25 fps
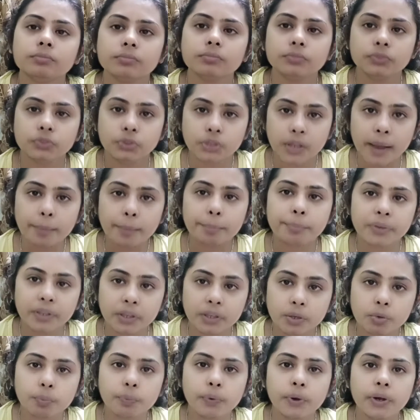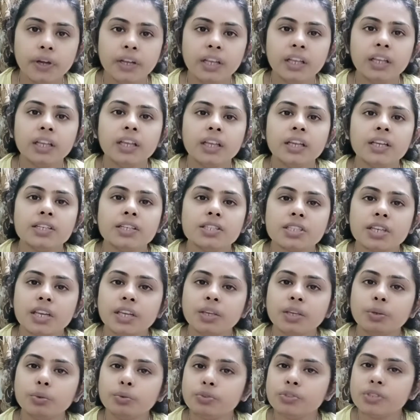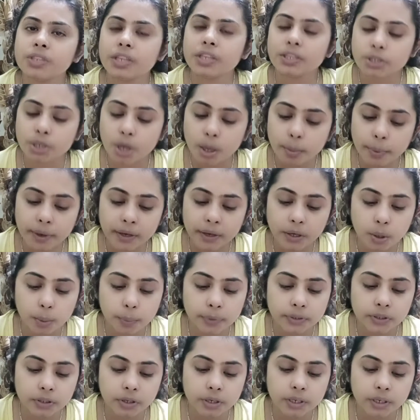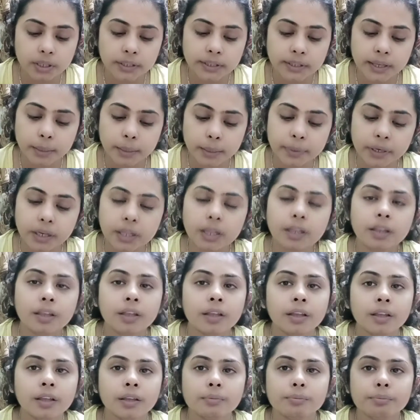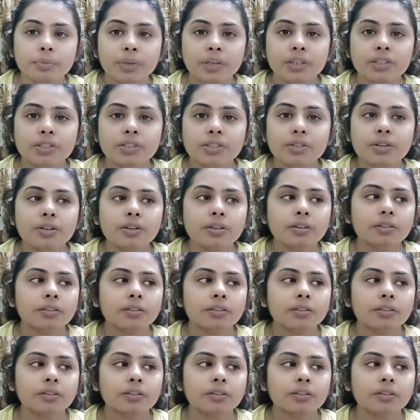যা ভিউ করে সেই অনুযায়ী সবাই কমেন্ট করে তার মানে ভিডিও